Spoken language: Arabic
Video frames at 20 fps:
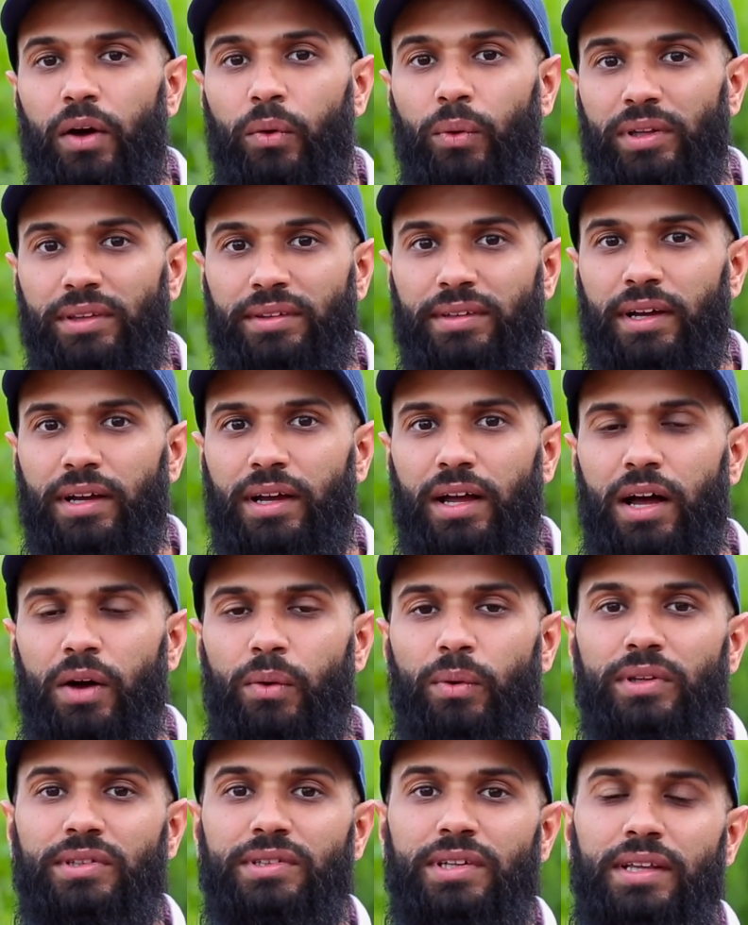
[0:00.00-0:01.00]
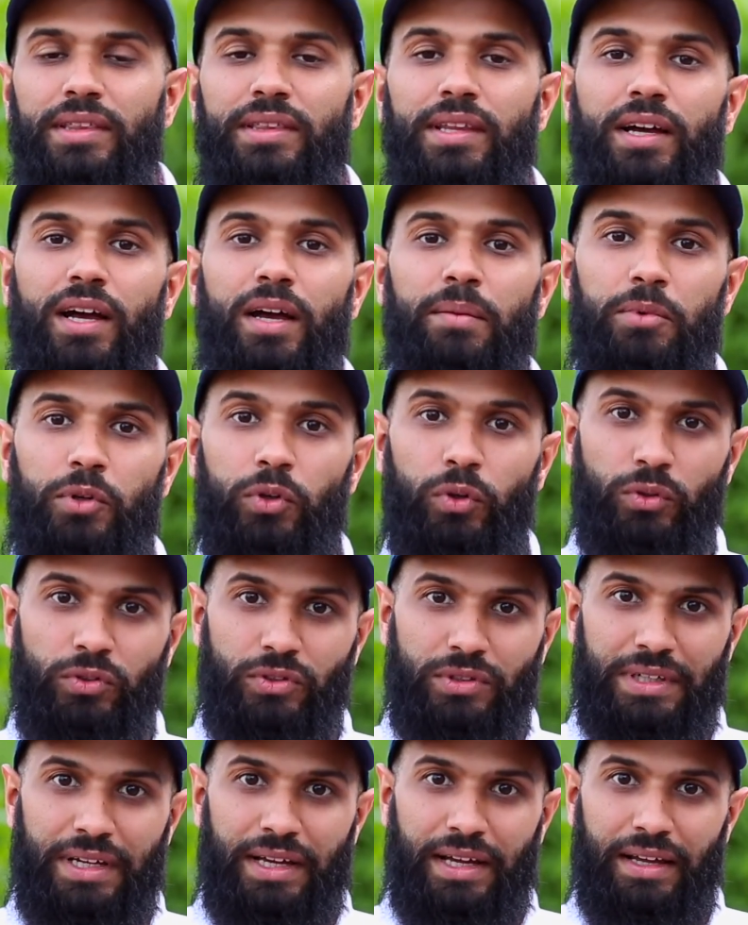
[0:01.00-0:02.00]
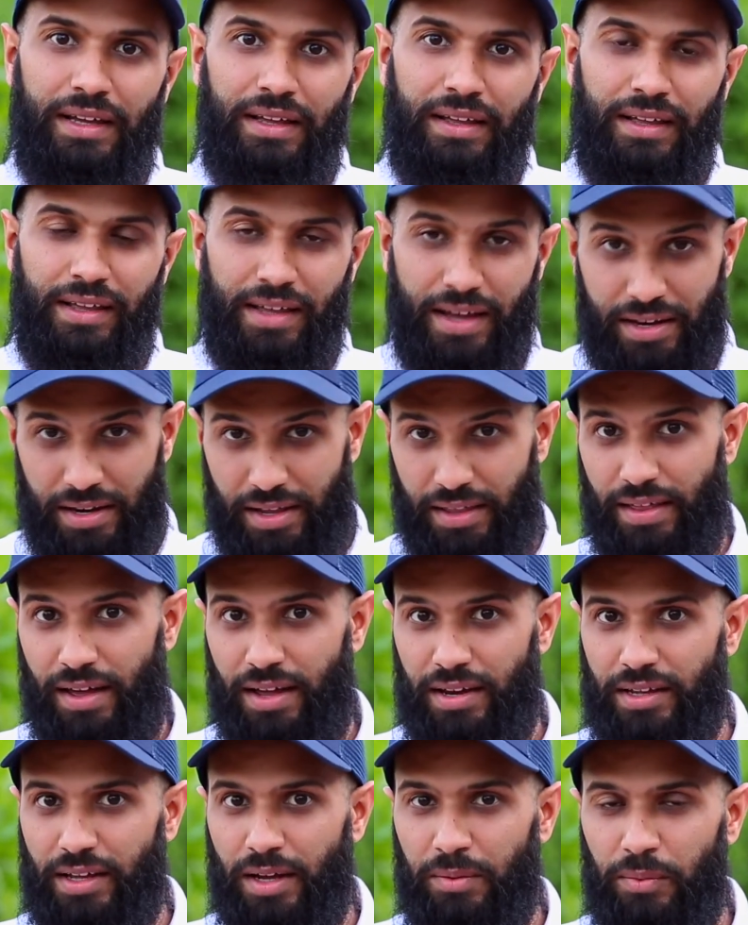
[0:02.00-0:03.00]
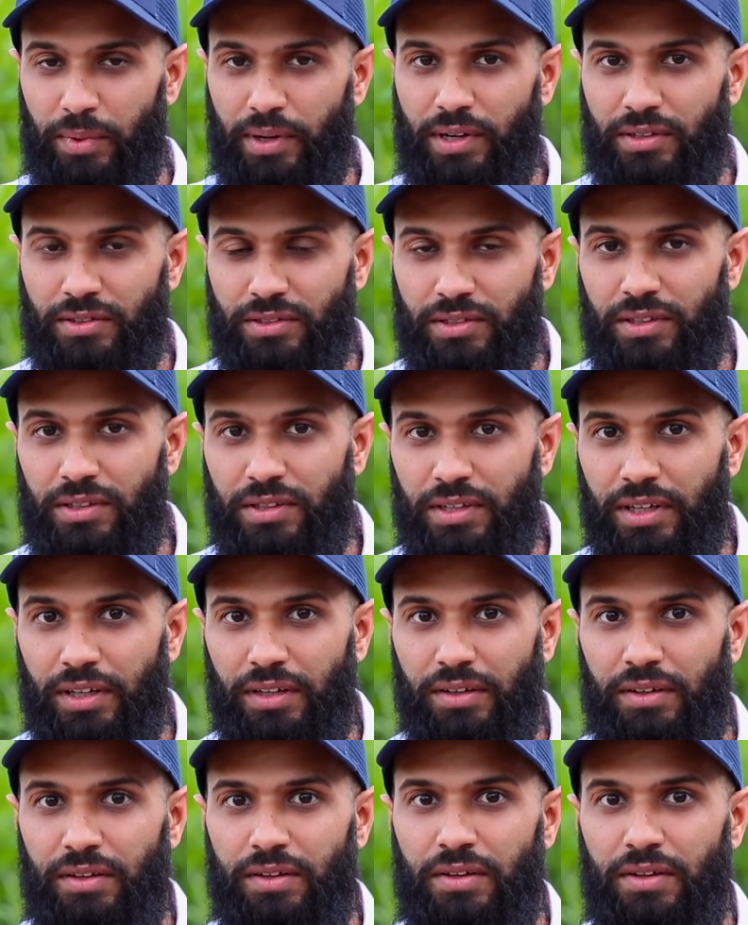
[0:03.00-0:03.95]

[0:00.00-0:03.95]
واتقى وصدق بالحسنى كان ذلك ابو بكر الصديق